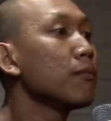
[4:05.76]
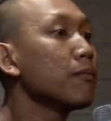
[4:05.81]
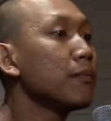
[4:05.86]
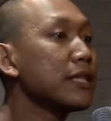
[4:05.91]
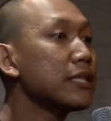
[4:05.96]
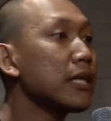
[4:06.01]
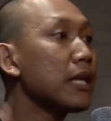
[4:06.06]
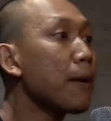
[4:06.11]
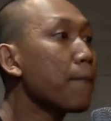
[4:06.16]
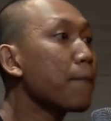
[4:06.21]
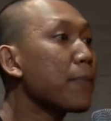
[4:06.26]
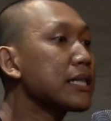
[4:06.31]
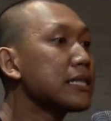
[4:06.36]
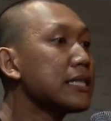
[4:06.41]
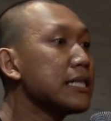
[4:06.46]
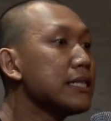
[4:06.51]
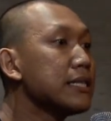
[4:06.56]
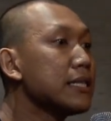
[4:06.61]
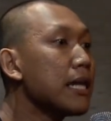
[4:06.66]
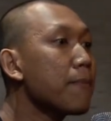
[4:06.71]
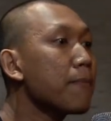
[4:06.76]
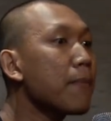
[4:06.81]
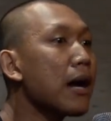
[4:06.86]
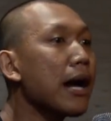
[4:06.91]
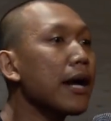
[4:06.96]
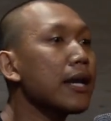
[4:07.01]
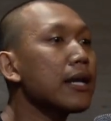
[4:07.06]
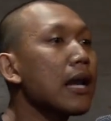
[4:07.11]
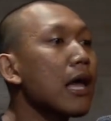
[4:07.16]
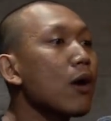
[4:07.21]
Misalnya Persija
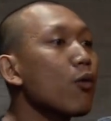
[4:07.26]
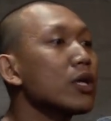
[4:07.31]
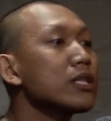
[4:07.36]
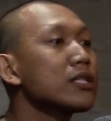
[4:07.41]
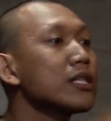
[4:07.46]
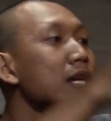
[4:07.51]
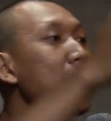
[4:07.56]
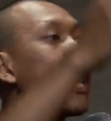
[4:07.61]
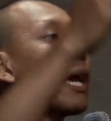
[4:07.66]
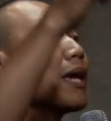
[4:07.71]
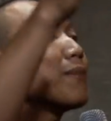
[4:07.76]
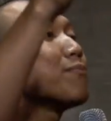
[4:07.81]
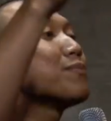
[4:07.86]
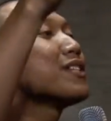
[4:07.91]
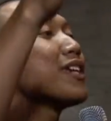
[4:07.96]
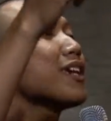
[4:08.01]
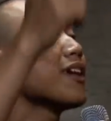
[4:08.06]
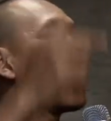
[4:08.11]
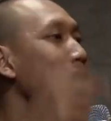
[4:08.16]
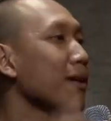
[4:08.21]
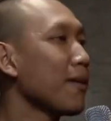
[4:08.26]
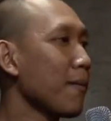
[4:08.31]
main lawan Jeddah FC.